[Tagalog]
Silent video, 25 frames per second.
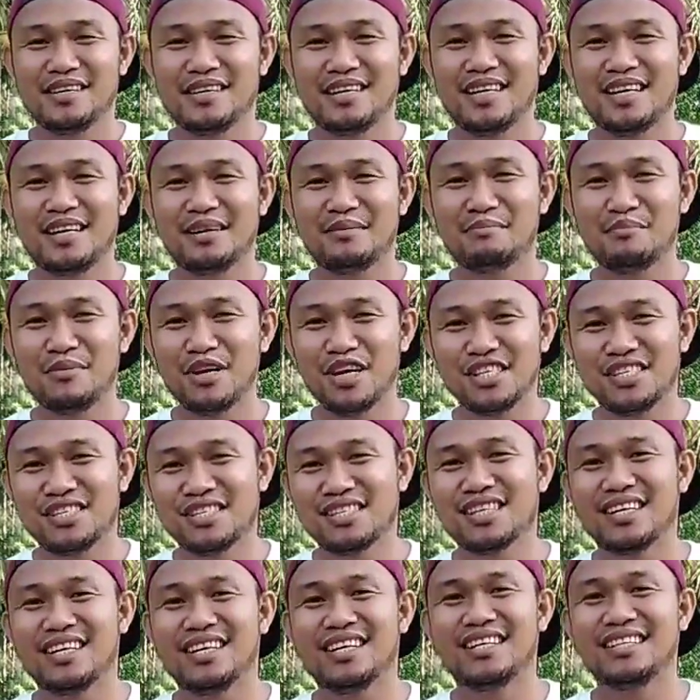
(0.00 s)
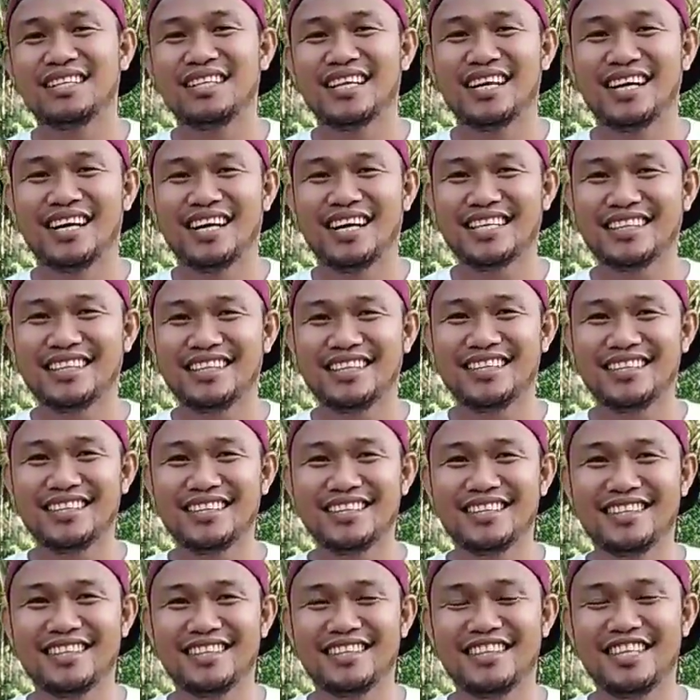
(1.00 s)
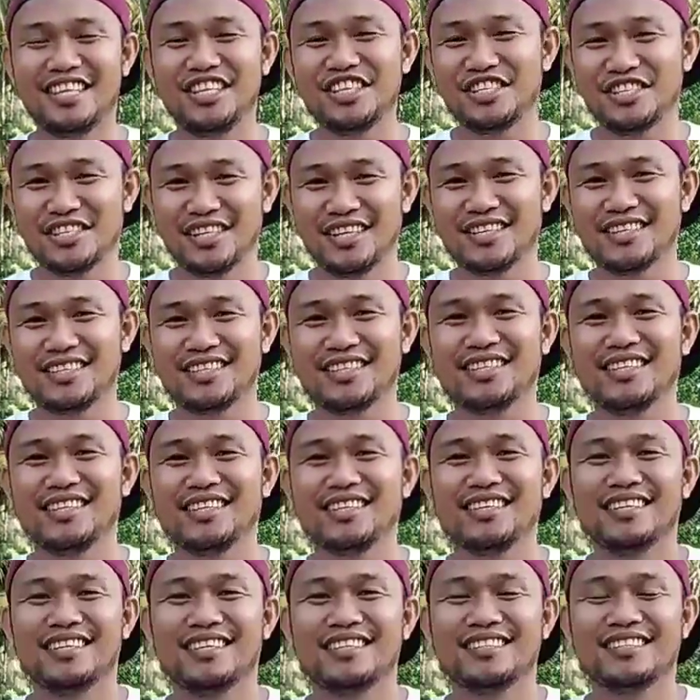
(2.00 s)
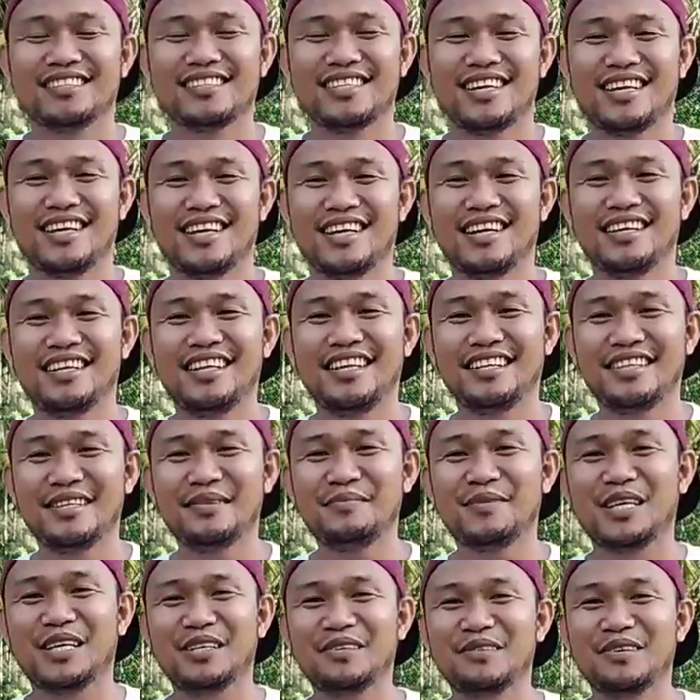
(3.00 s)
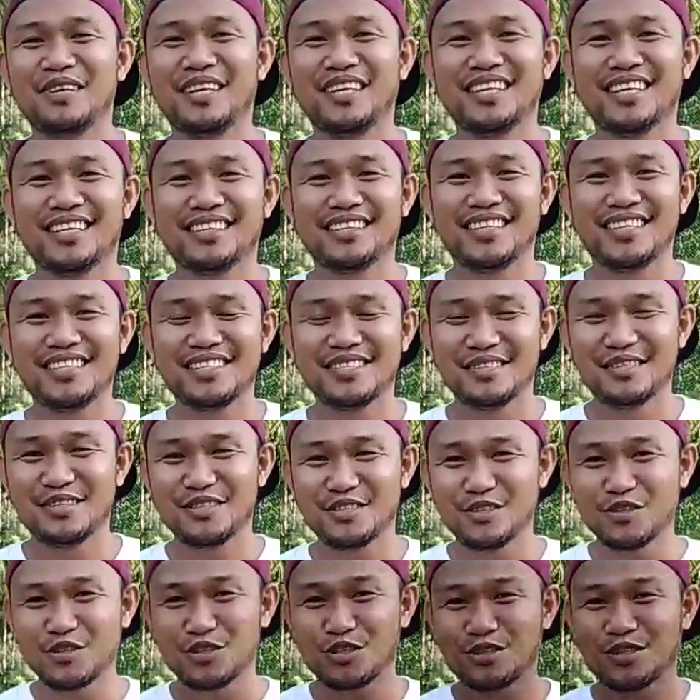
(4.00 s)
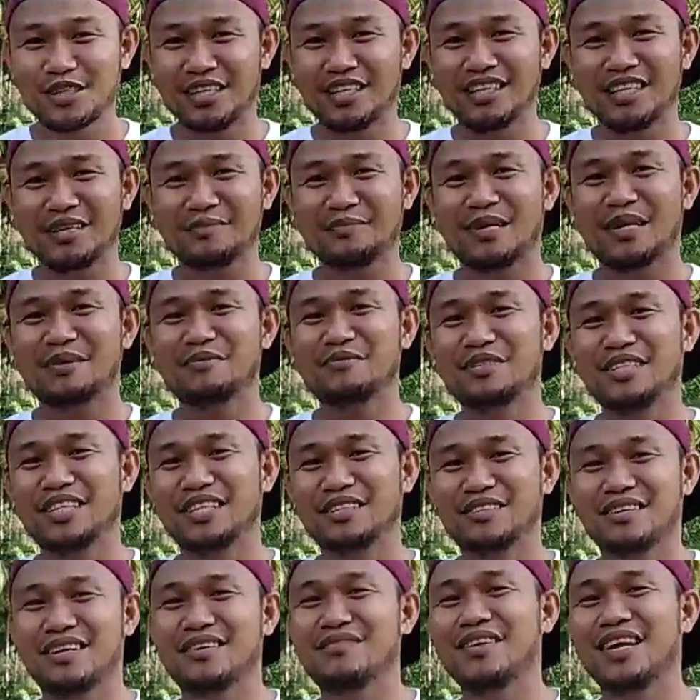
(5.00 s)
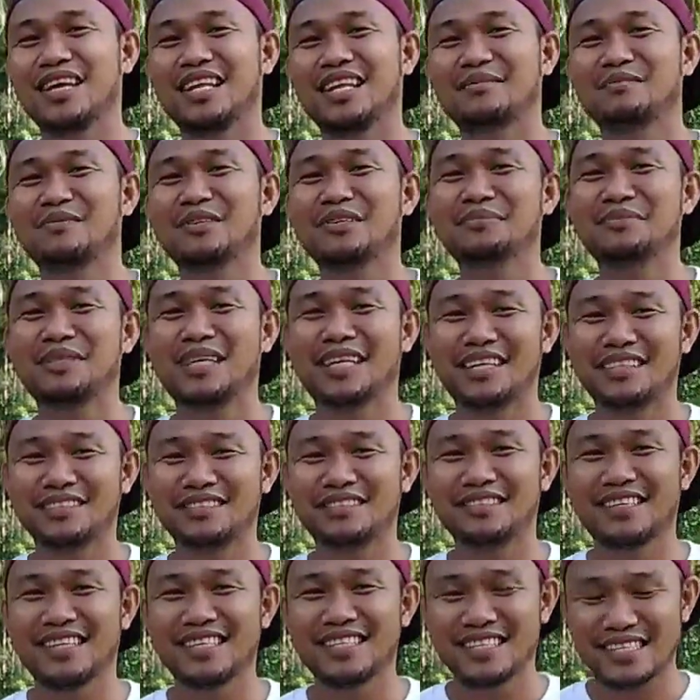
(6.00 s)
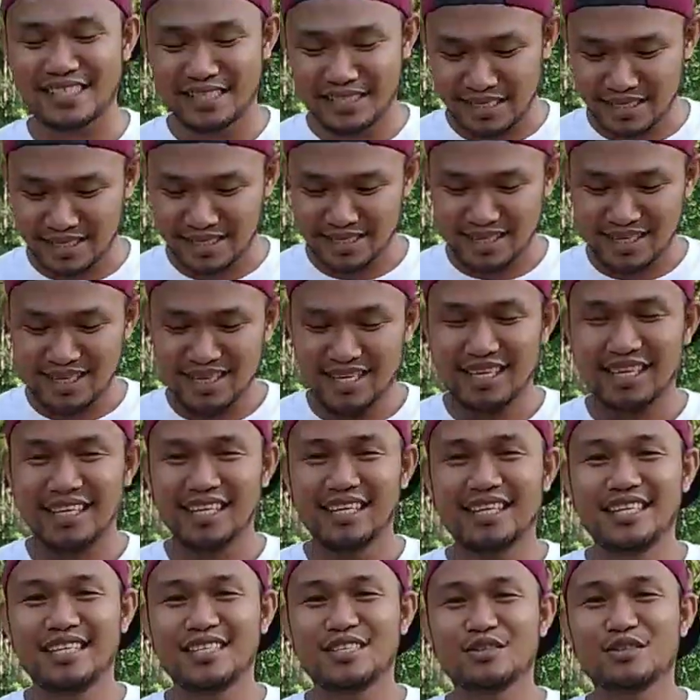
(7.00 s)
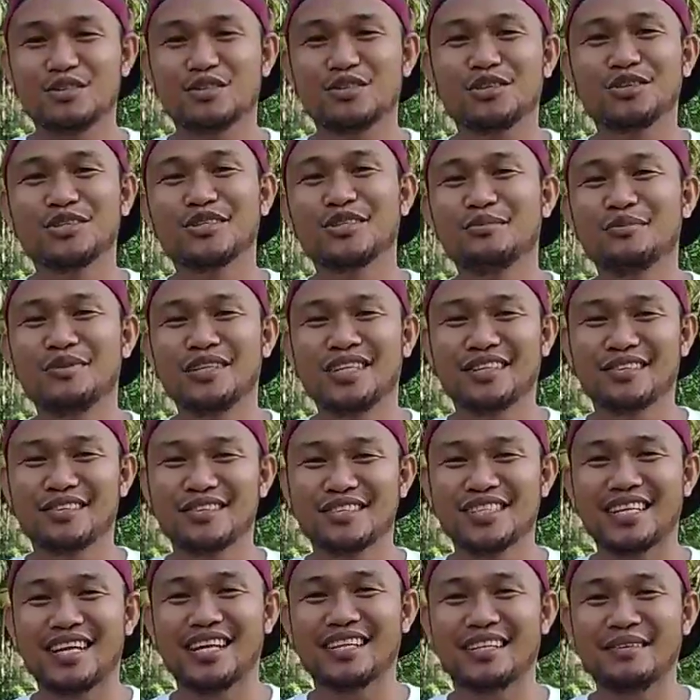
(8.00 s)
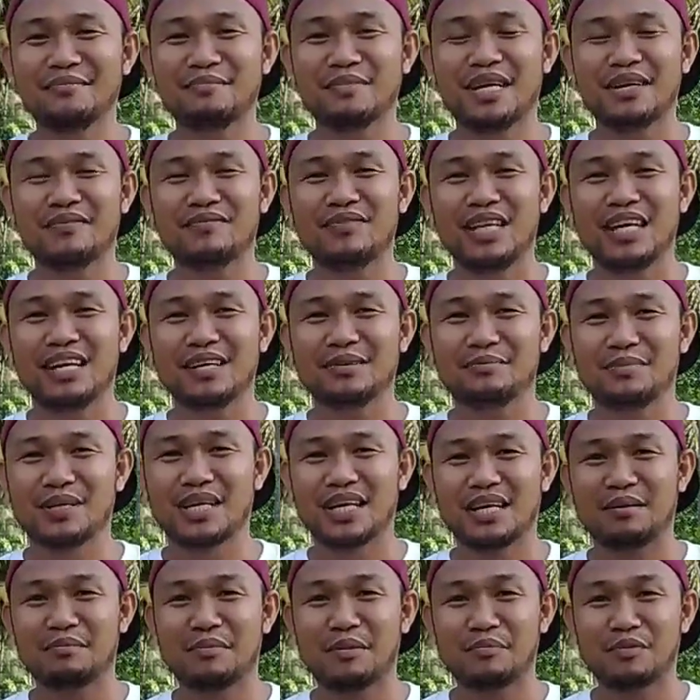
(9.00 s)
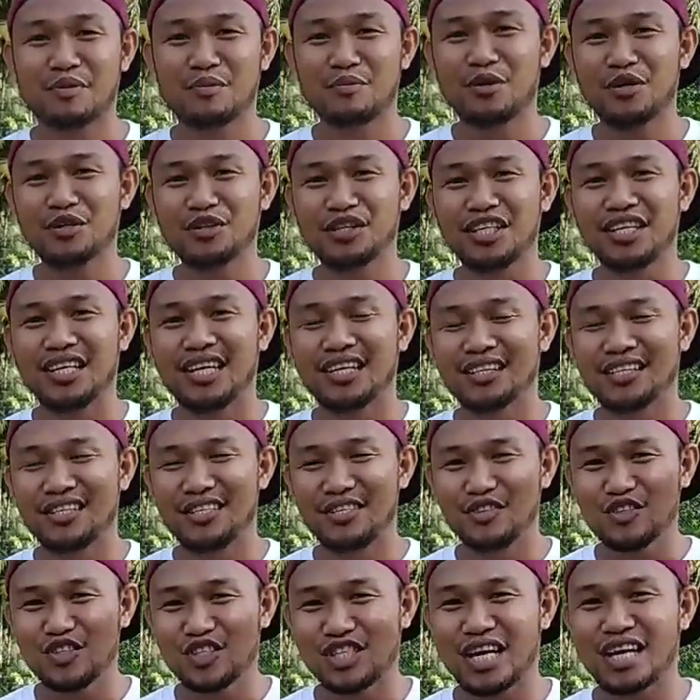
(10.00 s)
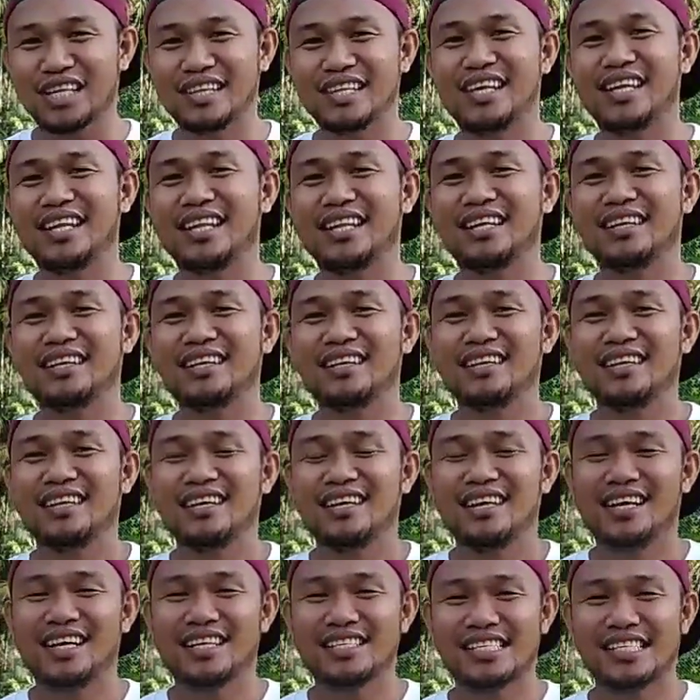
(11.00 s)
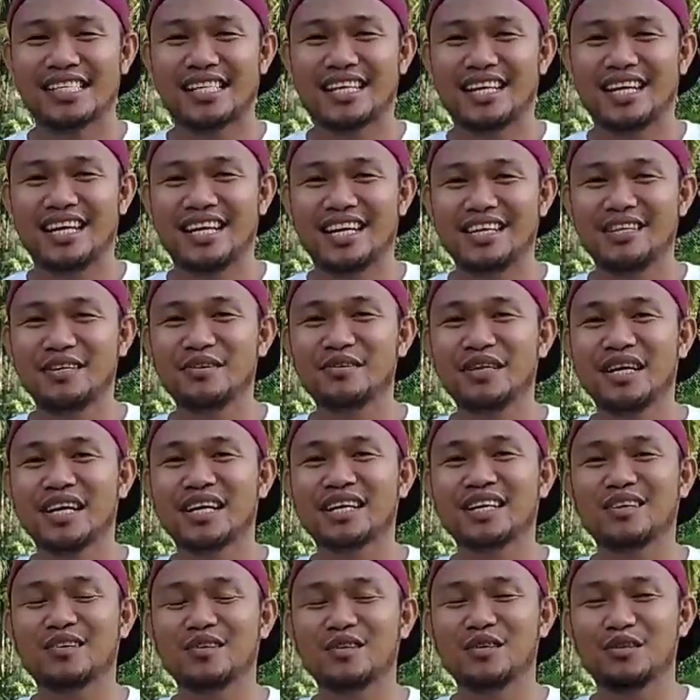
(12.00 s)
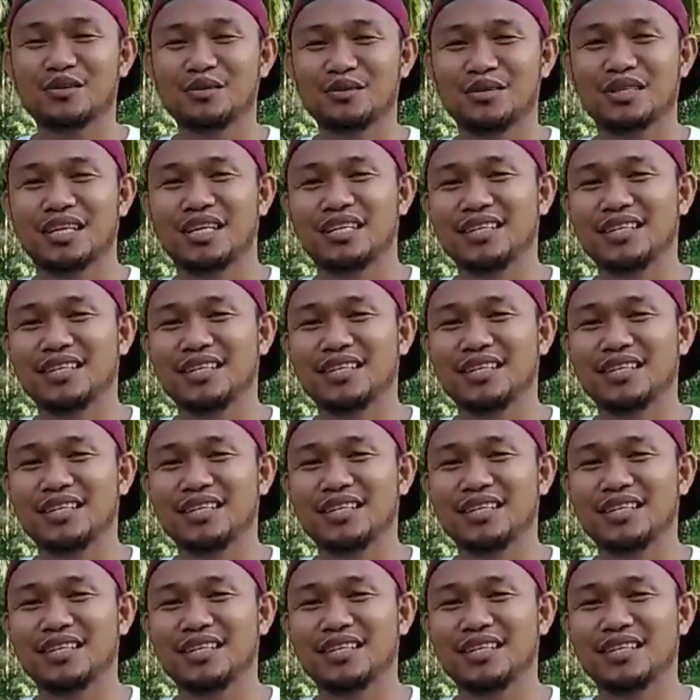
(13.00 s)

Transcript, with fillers: uh, merch ng ating t-shirt sa native kanuki natin. So, sus hindi pa muna to available mga kanukis kasi isusot ko muna to sa ating mga vlog para ma-promote din natin yung channel at saka yung agrikultura